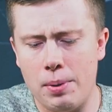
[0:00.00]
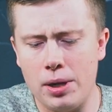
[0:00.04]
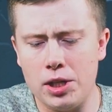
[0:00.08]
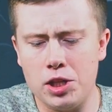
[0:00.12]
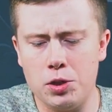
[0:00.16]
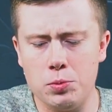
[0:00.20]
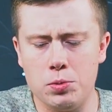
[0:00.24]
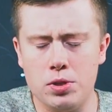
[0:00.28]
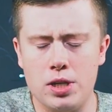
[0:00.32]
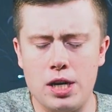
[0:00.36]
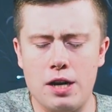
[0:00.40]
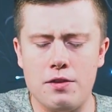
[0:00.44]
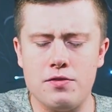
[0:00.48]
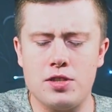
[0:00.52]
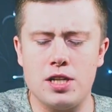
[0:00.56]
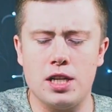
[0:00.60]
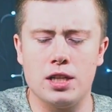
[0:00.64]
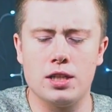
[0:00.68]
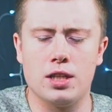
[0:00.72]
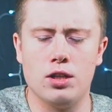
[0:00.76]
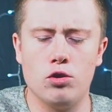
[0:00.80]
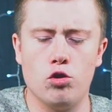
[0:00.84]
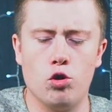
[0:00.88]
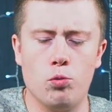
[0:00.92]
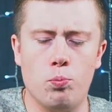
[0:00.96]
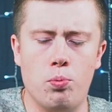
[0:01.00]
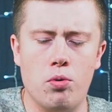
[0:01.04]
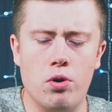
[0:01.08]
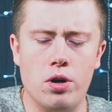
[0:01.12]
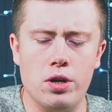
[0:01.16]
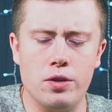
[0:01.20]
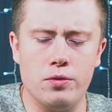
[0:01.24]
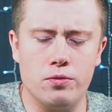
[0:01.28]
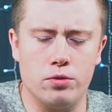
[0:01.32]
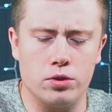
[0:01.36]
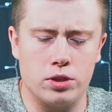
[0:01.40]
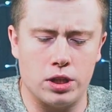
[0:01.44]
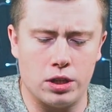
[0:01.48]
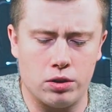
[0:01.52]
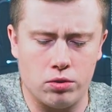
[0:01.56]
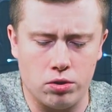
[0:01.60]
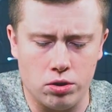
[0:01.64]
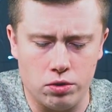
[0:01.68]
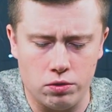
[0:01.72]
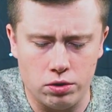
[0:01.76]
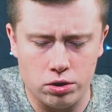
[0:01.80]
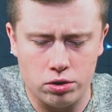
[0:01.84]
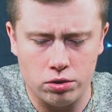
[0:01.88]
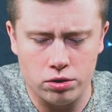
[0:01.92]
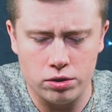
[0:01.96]
Поэтому я взял голубой. Вот
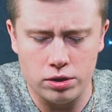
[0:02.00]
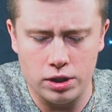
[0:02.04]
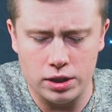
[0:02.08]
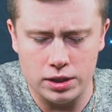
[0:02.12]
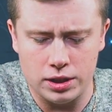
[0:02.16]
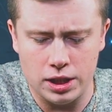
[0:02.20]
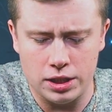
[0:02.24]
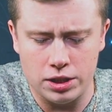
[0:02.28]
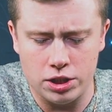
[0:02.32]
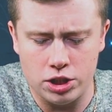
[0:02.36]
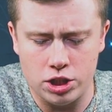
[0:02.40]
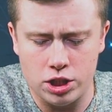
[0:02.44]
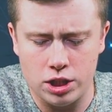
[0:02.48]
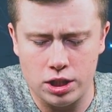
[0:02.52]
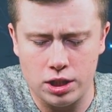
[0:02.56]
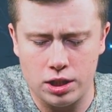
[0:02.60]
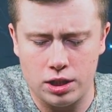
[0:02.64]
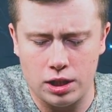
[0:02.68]
такой вот он достаточно